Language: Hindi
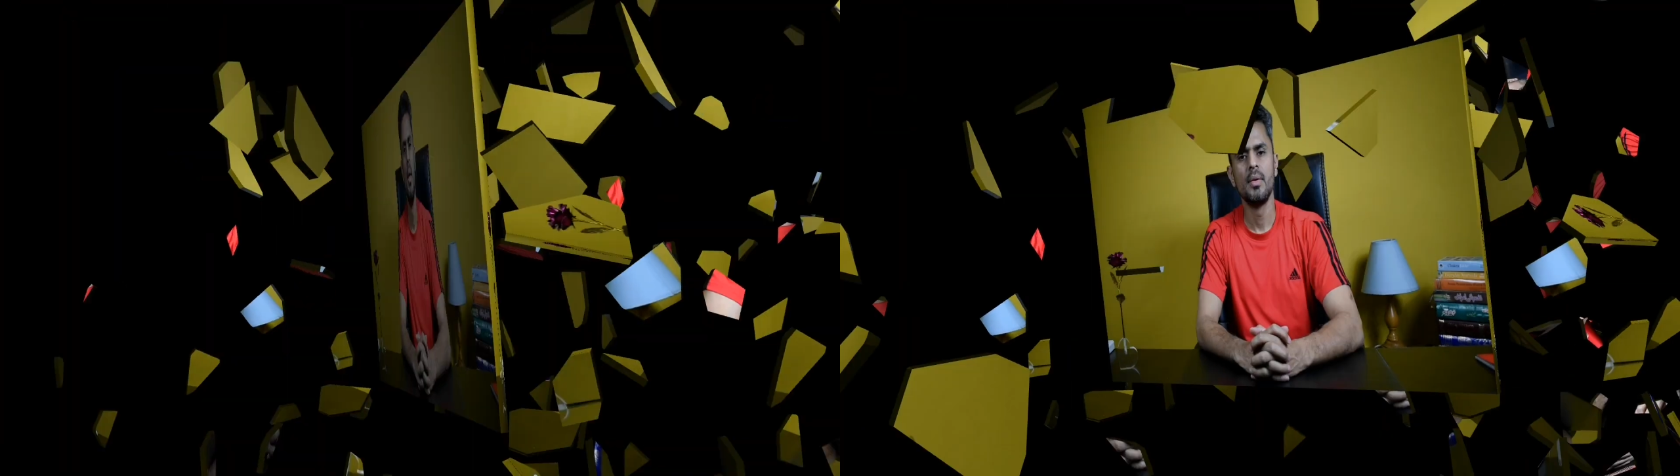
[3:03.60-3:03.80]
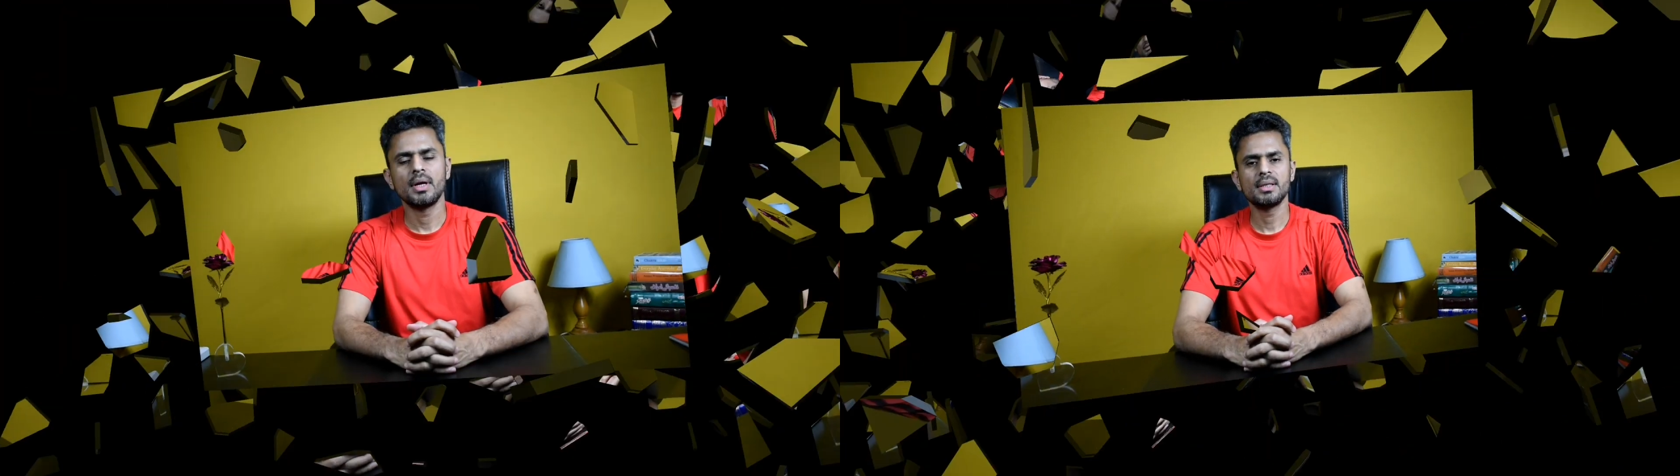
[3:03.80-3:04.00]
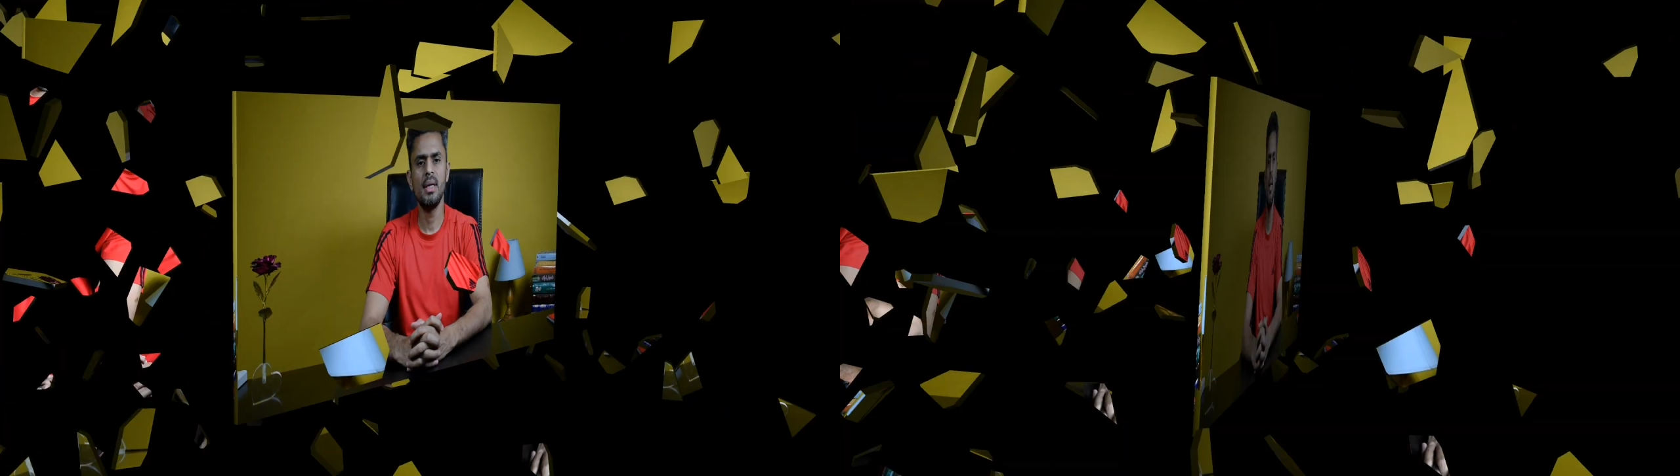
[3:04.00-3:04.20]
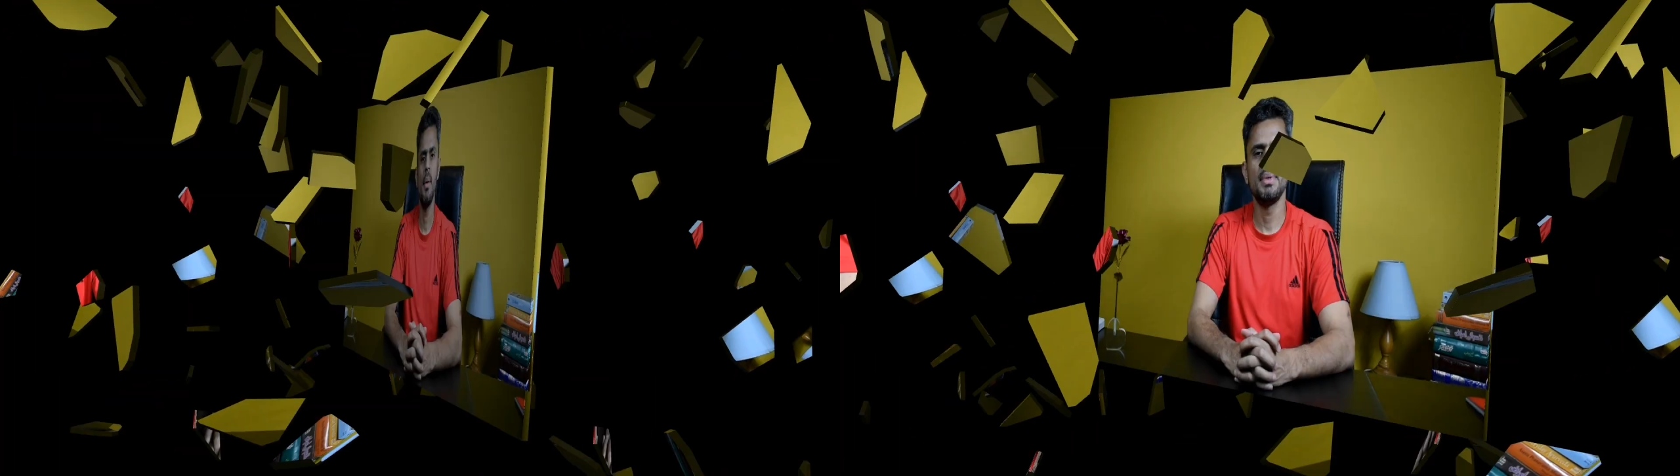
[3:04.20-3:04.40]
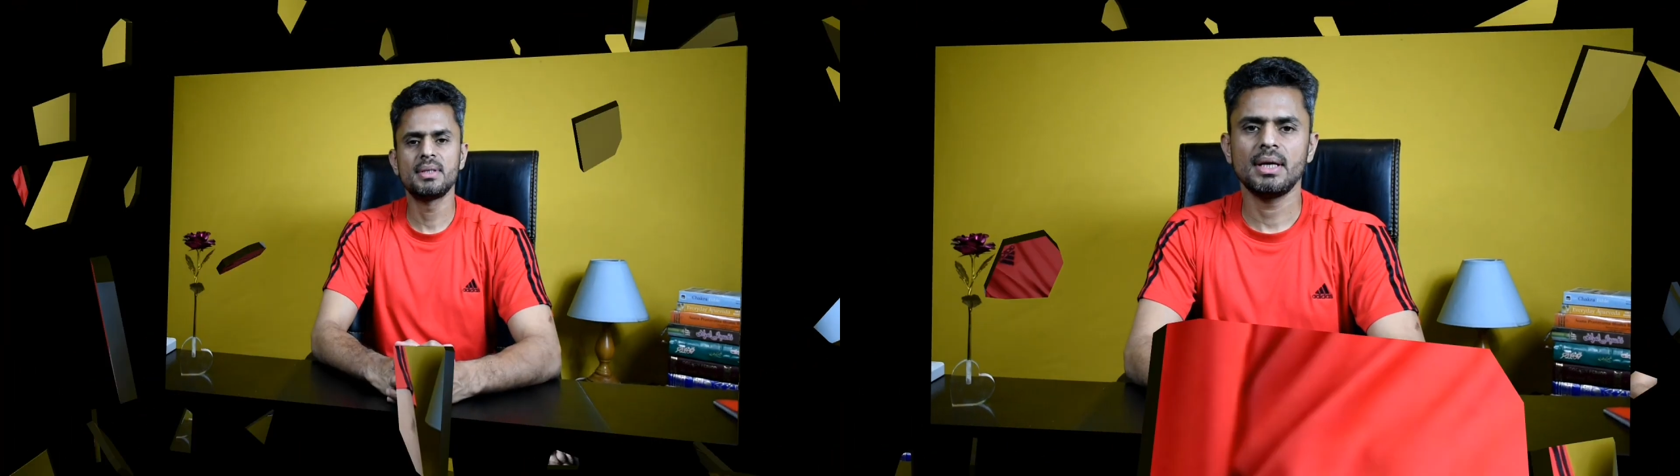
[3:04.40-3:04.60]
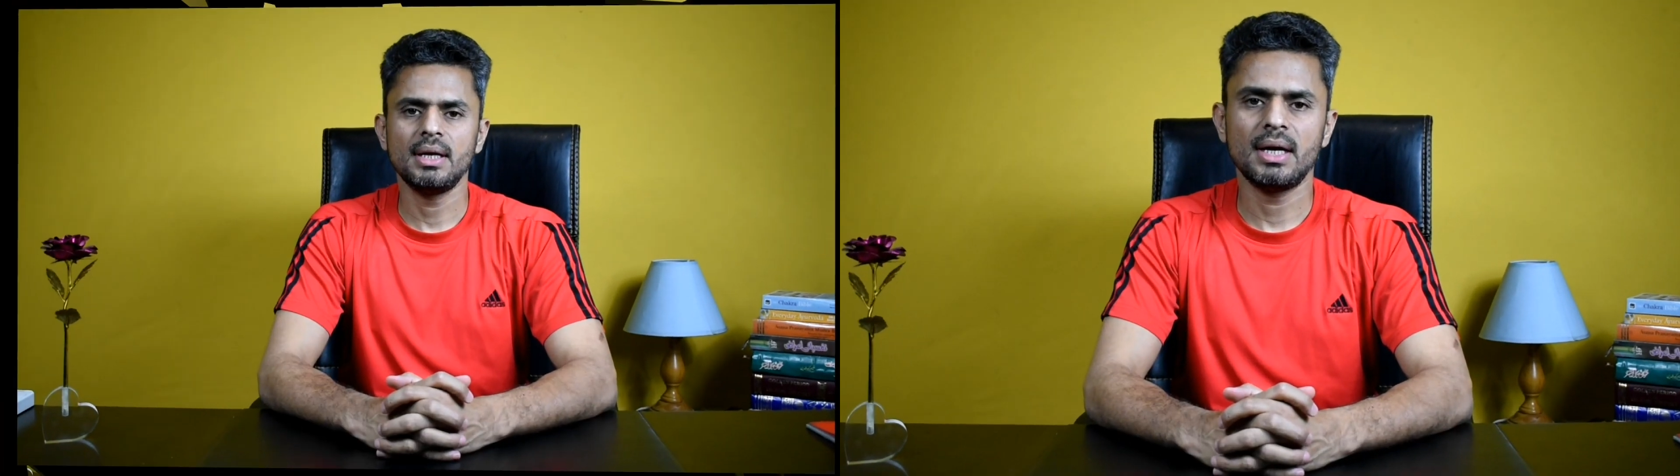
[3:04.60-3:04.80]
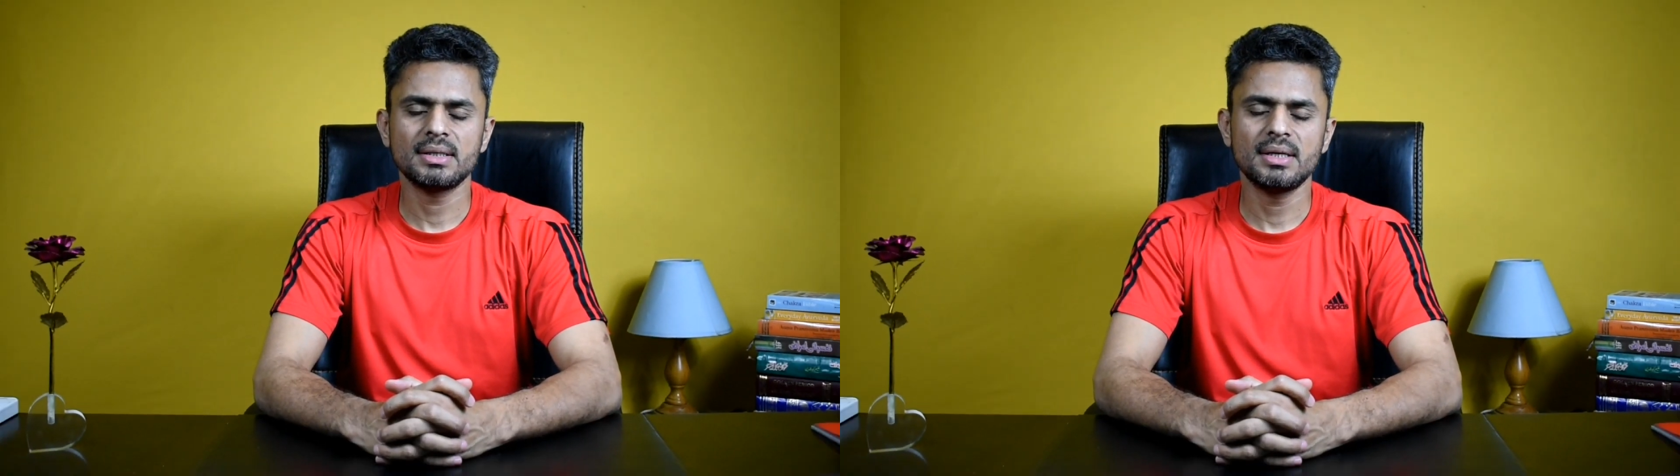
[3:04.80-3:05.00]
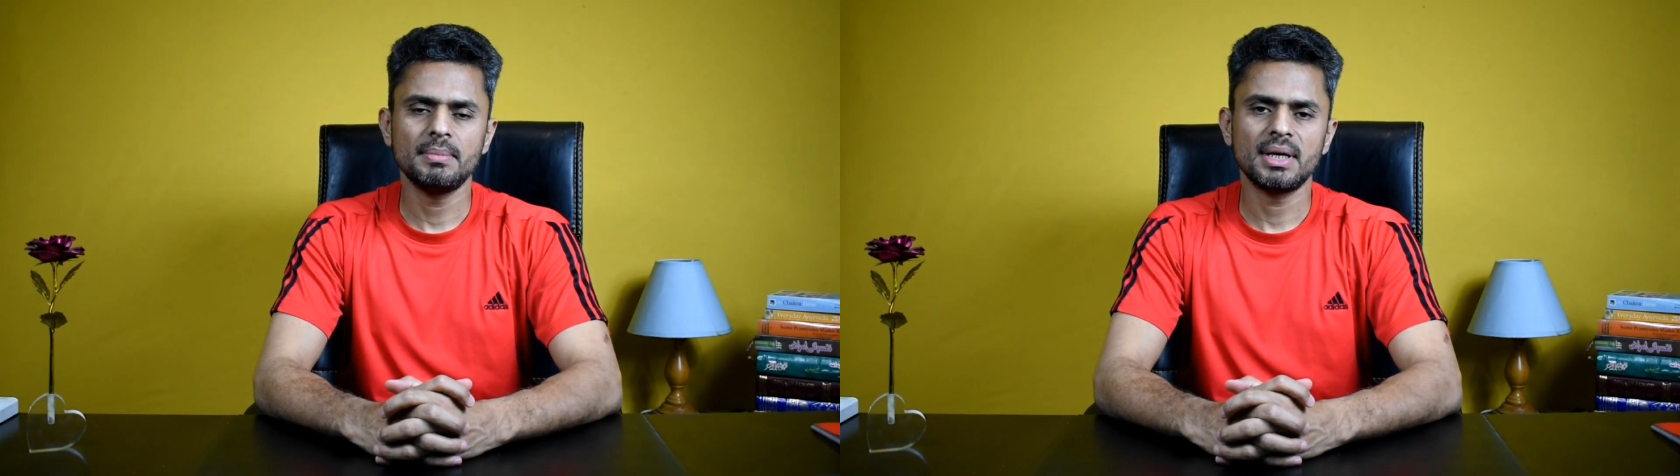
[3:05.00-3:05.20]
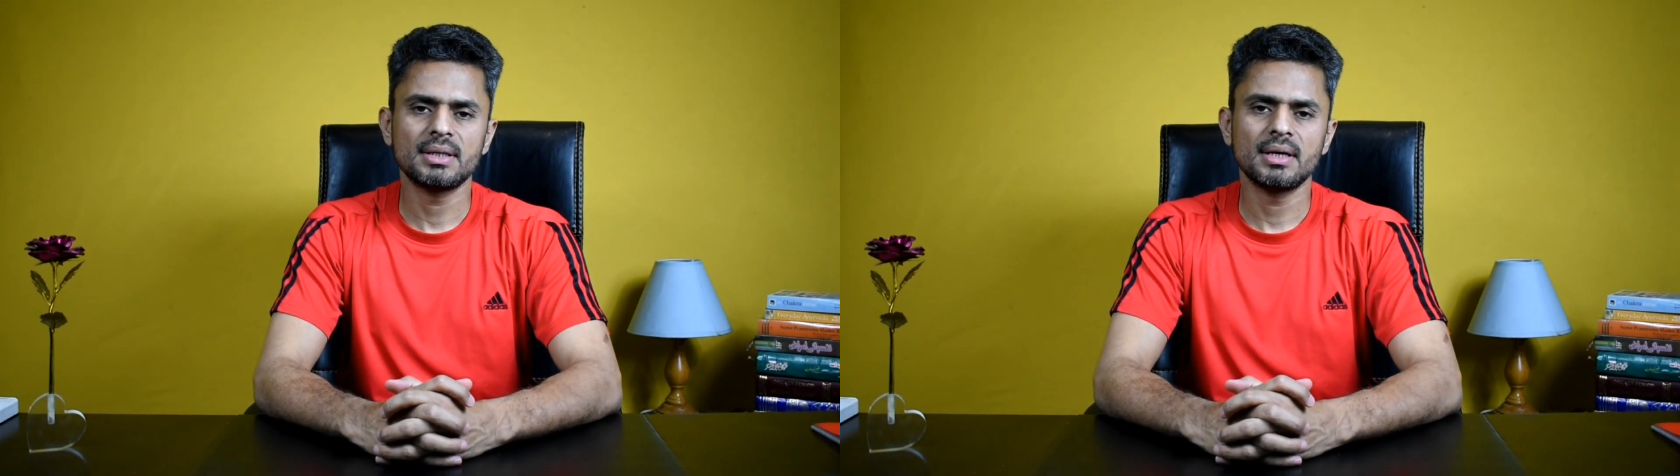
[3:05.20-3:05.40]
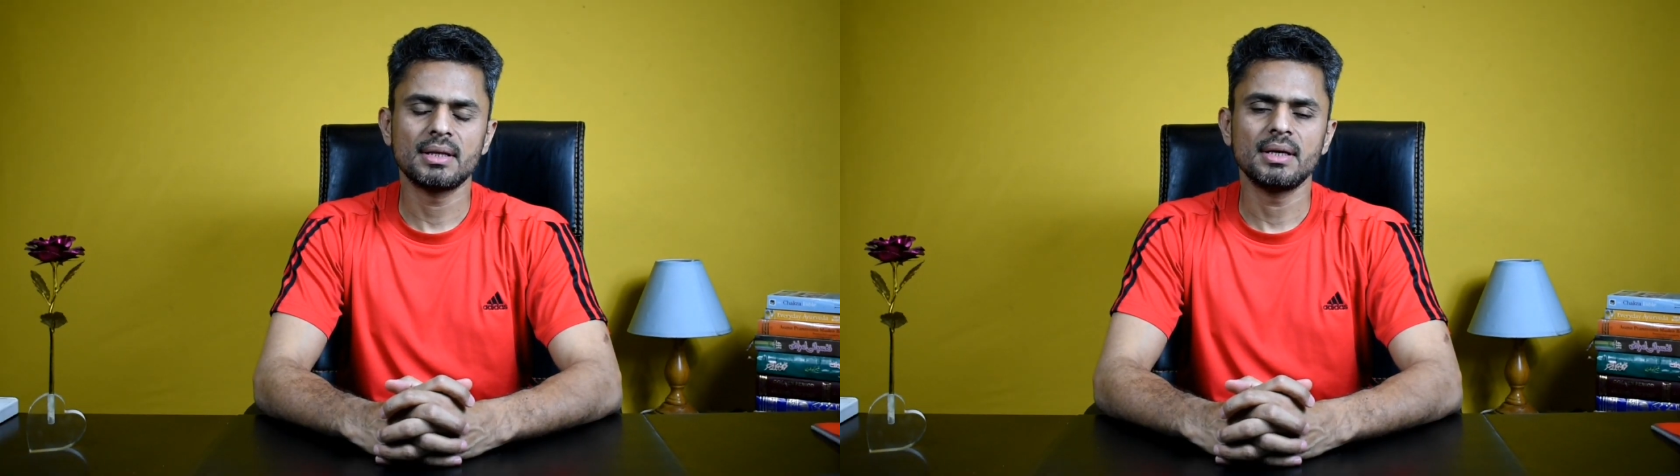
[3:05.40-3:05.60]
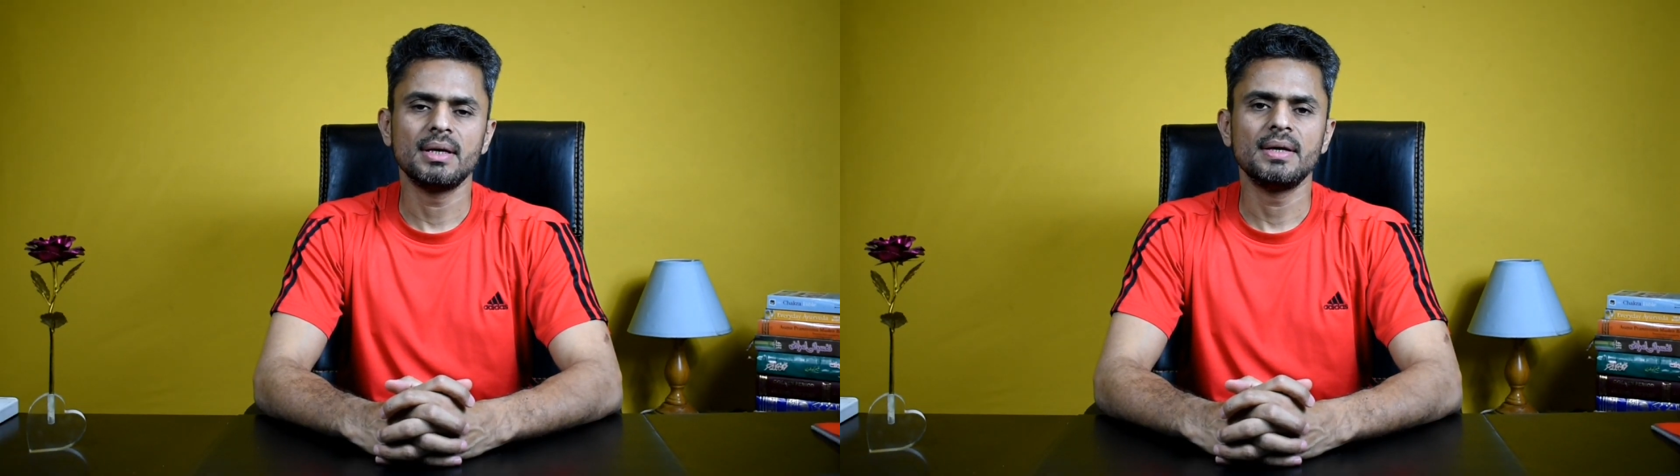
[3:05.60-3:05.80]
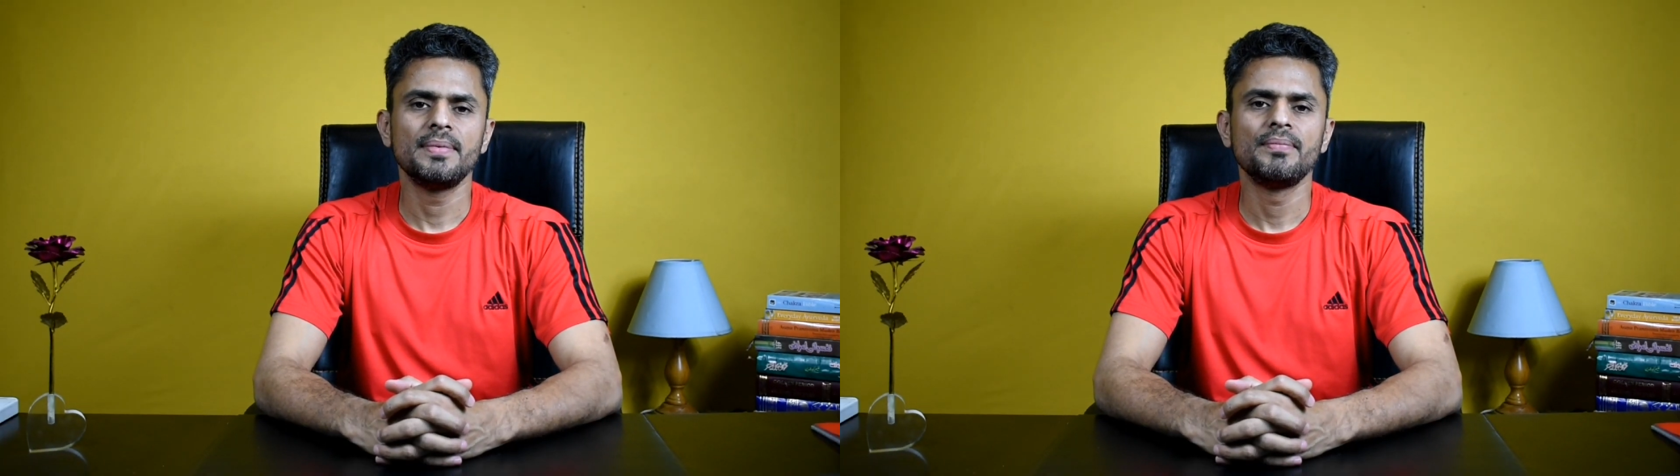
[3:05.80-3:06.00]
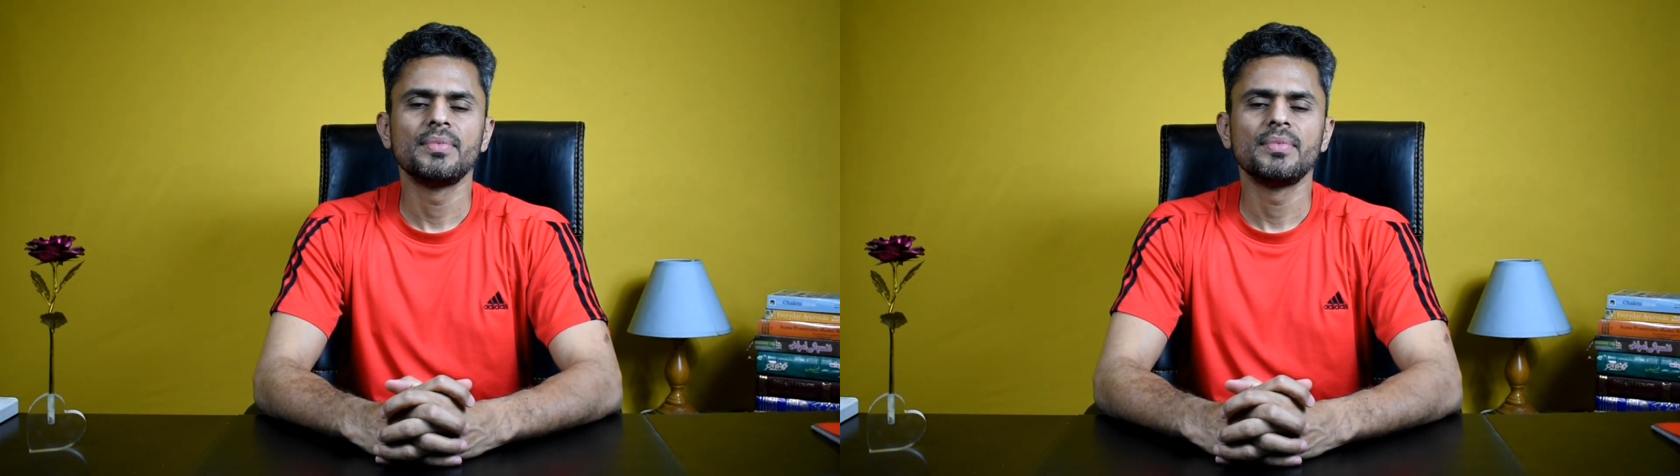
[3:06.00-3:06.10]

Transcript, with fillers: तरह से नाजीन अब इसके इलाज की बात करते हैं